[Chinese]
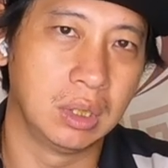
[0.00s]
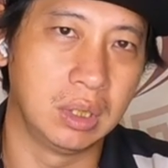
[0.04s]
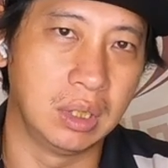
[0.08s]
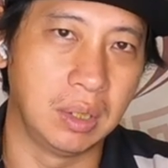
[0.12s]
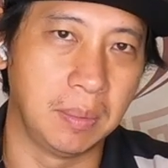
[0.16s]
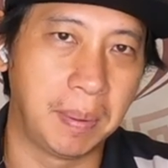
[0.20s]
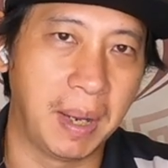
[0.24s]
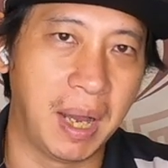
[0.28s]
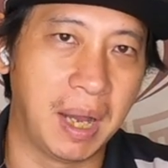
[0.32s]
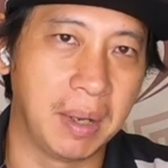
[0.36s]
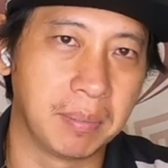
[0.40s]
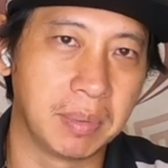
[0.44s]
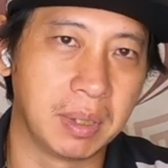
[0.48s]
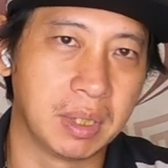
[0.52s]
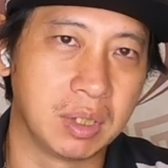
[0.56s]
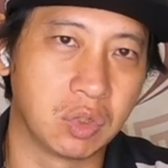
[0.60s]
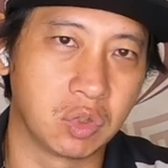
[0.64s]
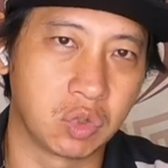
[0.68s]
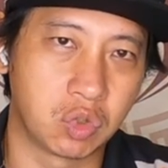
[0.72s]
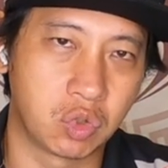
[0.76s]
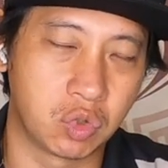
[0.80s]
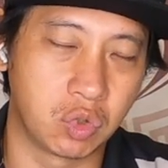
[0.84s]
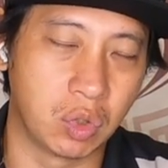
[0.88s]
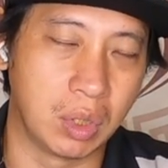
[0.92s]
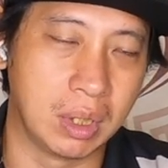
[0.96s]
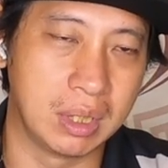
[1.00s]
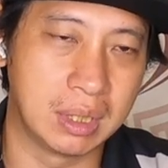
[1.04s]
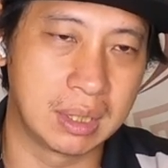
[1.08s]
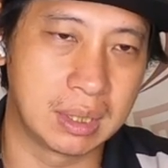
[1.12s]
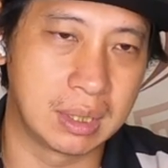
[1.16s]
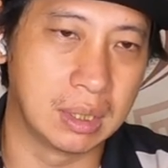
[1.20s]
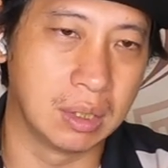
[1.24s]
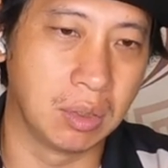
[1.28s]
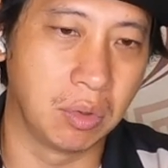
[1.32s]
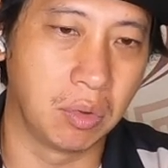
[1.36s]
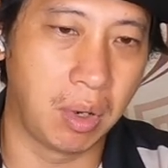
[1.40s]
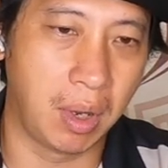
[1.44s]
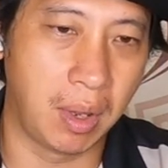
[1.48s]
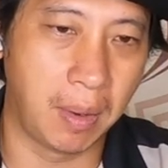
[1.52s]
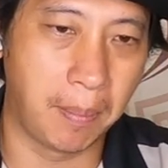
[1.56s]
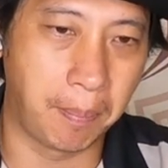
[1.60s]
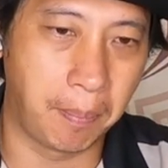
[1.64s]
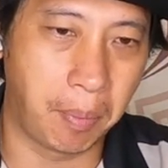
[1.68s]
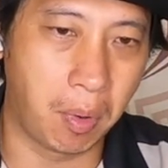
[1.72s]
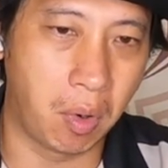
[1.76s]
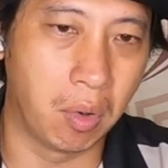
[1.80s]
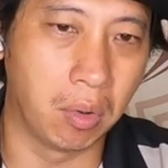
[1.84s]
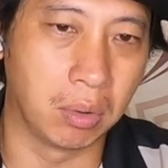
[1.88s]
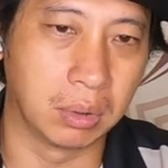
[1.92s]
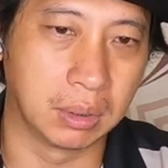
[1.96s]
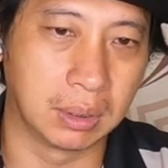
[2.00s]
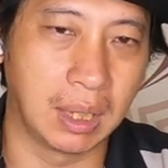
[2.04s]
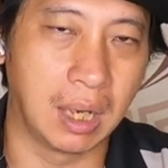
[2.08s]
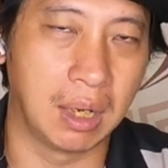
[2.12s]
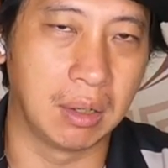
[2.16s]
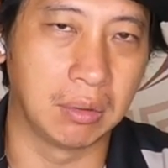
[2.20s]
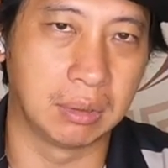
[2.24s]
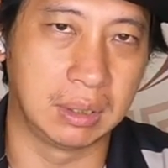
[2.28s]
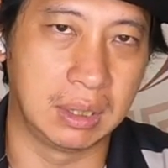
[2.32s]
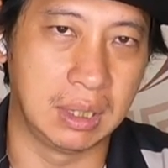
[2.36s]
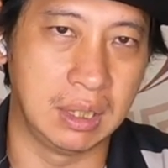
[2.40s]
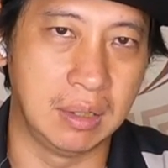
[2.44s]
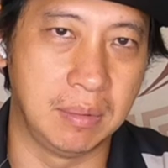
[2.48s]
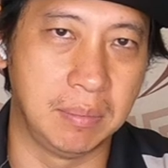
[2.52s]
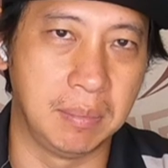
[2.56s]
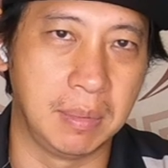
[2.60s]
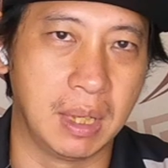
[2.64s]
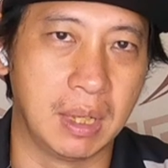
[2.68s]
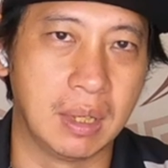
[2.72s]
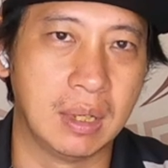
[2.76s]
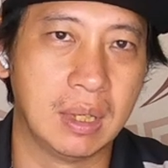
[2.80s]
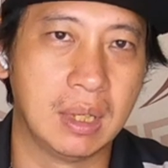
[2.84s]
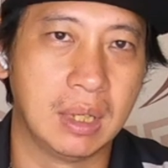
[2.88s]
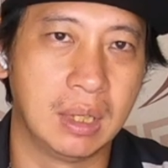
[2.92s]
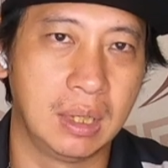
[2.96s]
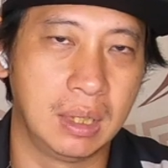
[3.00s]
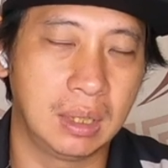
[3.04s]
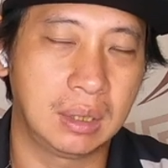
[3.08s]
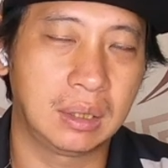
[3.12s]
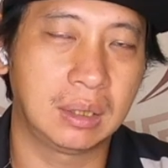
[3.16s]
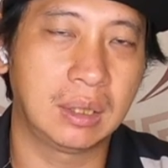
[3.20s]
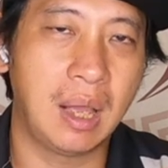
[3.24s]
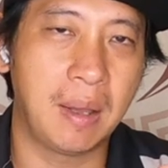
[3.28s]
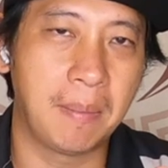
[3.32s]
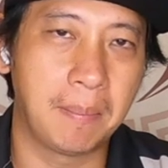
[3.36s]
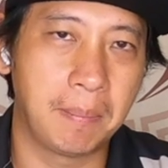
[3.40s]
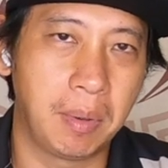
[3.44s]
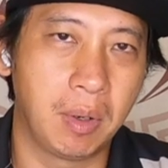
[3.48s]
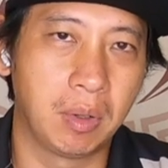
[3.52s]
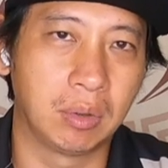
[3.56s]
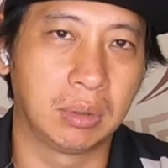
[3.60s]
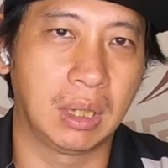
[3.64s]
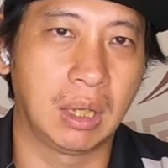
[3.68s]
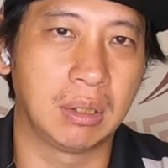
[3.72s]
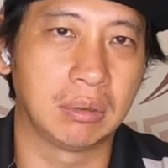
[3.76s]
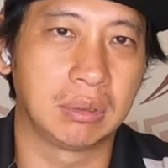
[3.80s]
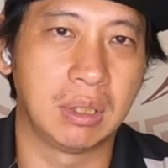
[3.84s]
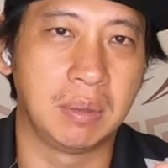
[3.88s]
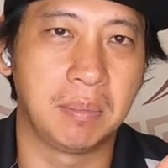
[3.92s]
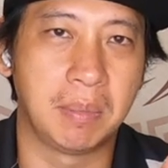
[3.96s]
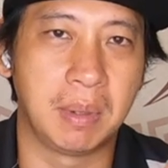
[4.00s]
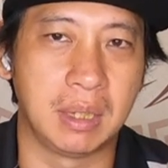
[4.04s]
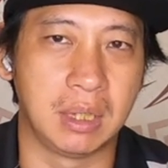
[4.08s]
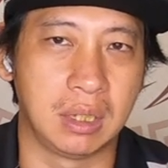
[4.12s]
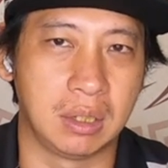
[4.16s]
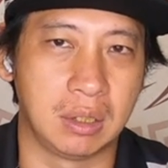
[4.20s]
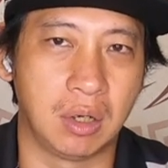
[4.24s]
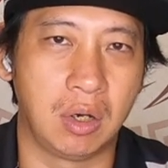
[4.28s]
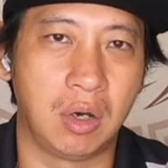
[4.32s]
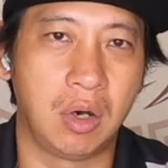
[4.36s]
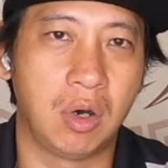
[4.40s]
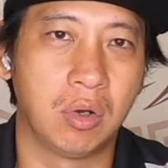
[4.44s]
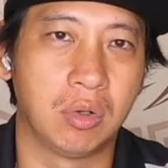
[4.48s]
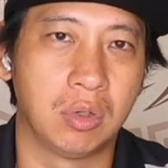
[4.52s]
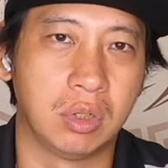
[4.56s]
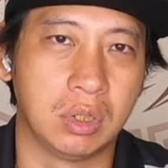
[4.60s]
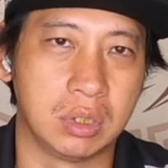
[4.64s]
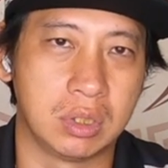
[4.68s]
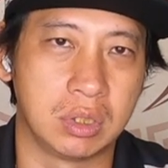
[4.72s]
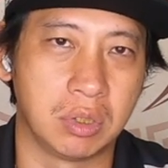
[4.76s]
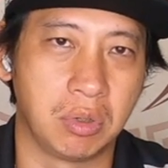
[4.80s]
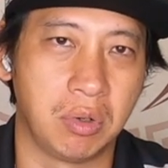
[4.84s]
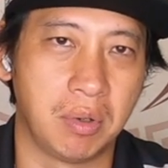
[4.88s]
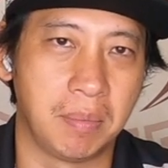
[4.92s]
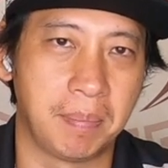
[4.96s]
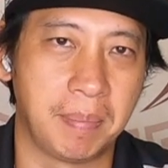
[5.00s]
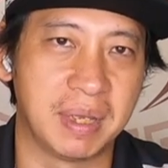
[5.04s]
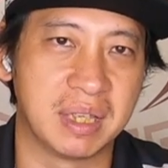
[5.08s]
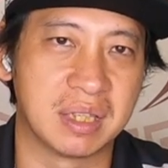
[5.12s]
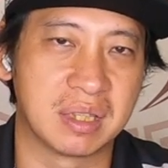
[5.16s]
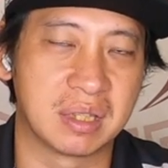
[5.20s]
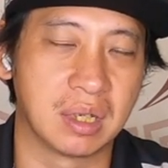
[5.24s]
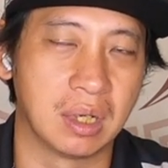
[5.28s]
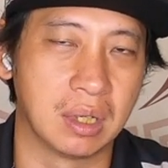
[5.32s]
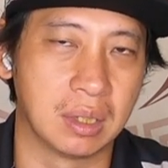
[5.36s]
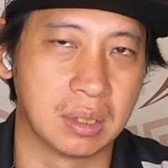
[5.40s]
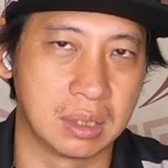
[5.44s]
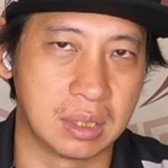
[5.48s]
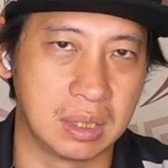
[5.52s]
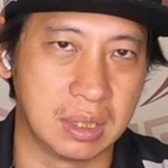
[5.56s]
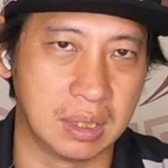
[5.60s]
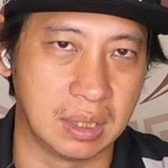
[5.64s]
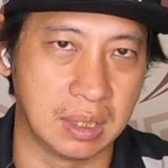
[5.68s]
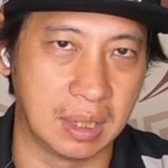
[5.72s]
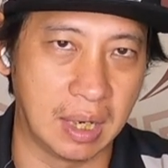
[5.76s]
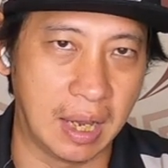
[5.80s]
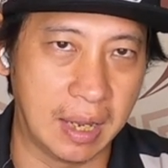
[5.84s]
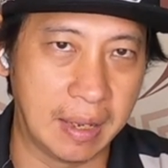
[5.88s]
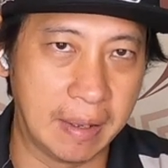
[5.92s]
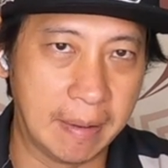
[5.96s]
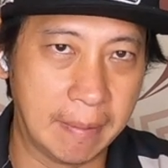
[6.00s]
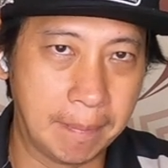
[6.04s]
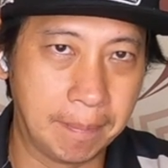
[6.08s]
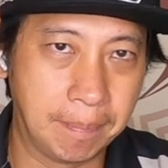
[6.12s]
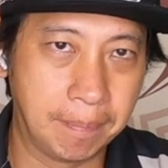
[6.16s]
你旁边就随时会碰到地面，一旦碰到地面，你的后轮就会被撑起来。